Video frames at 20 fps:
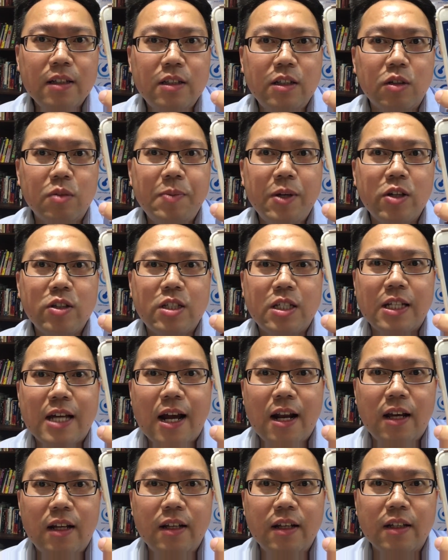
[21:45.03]
有没有其
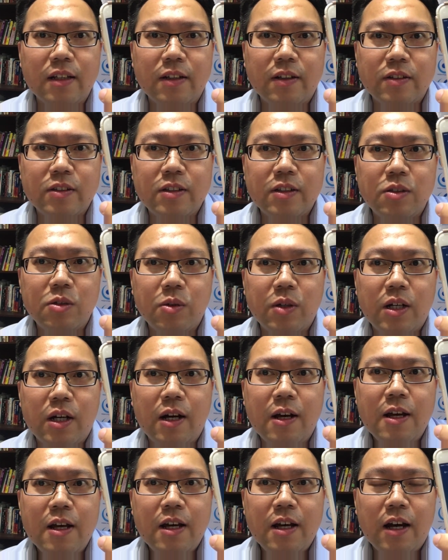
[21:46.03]
他的那种失踪
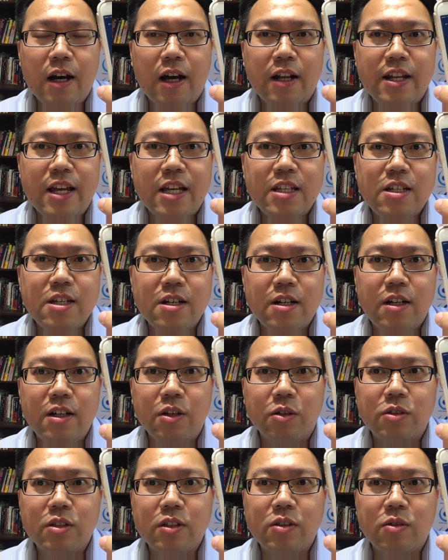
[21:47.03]
的啊年轻人
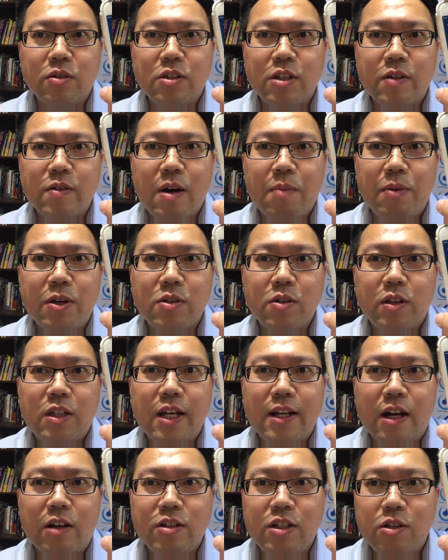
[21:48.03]
有这种情况？比如说
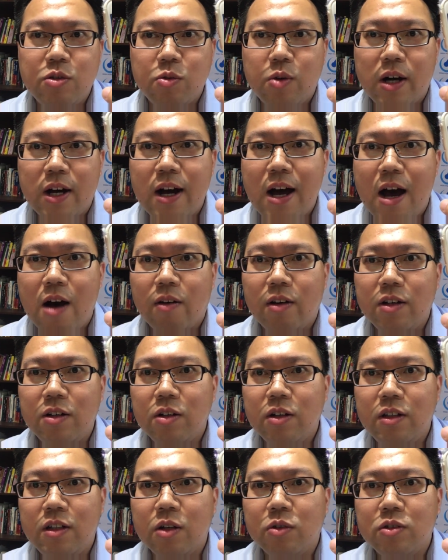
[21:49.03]
电脑技术很好的，
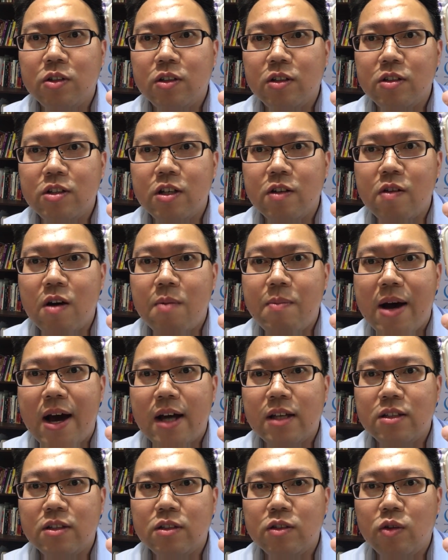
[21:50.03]
有有这种情况吗？
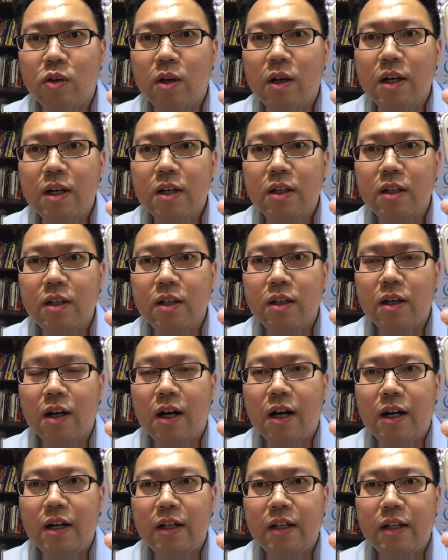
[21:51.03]
还是说你
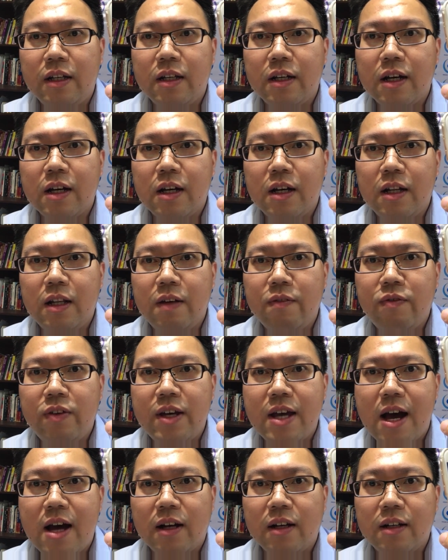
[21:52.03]
你那个林飞
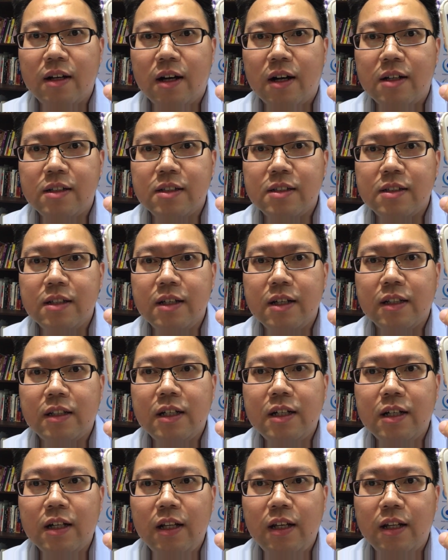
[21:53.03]
扬儿子是一个
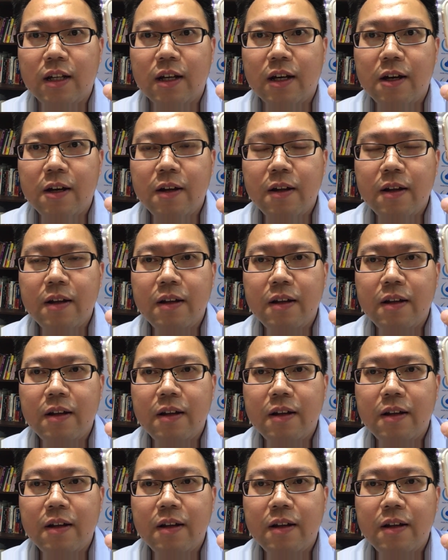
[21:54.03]
特例呢？